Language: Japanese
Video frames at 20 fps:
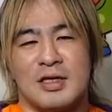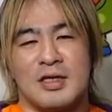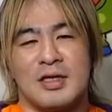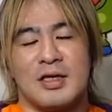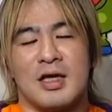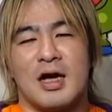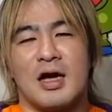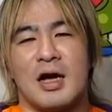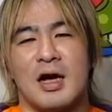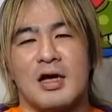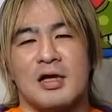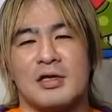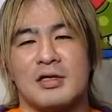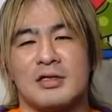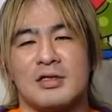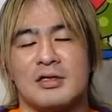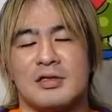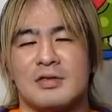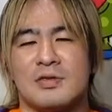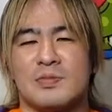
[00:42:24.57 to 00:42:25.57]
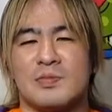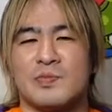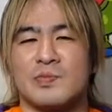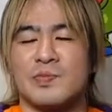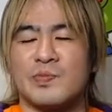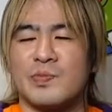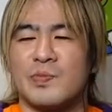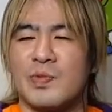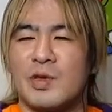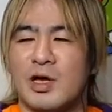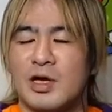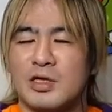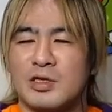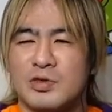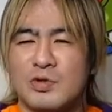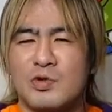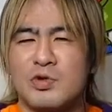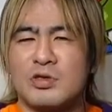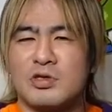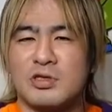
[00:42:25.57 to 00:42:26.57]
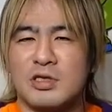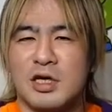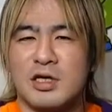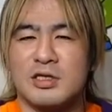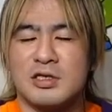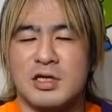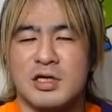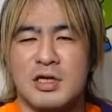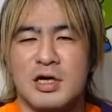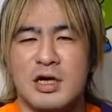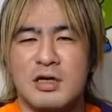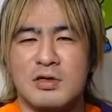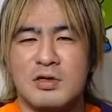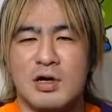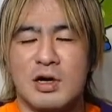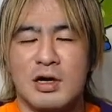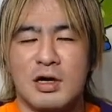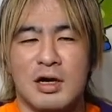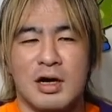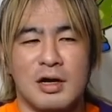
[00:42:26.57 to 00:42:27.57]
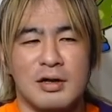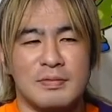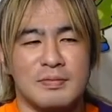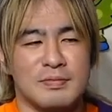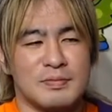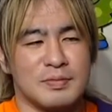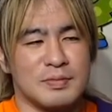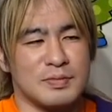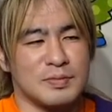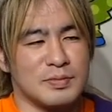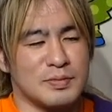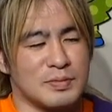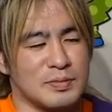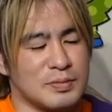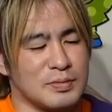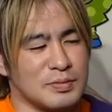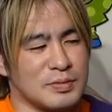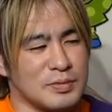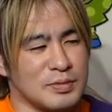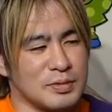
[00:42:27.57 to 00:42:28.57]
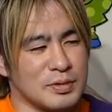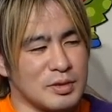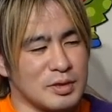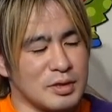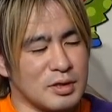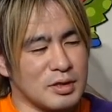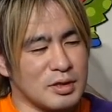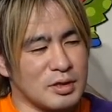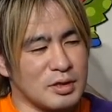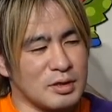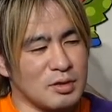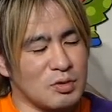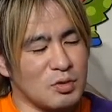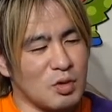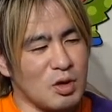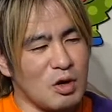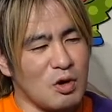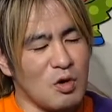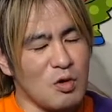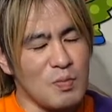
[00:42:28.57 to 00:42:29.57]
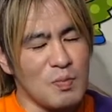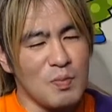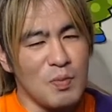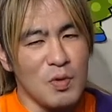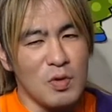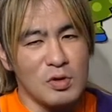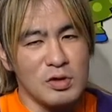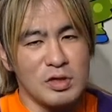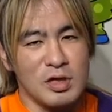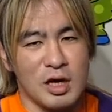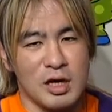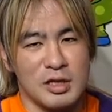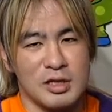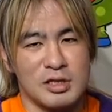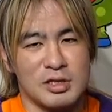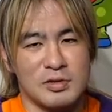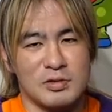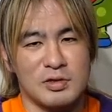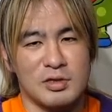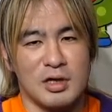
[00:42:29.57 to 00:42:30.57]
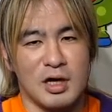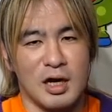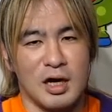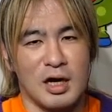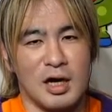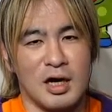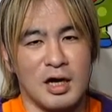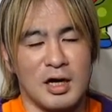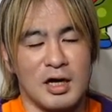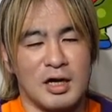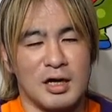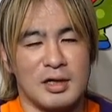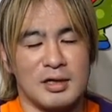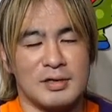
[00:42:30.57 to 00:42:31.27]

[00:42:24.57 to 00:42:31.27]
なんかそうですね、せっかくだから「ドラゴンボール」回にするか。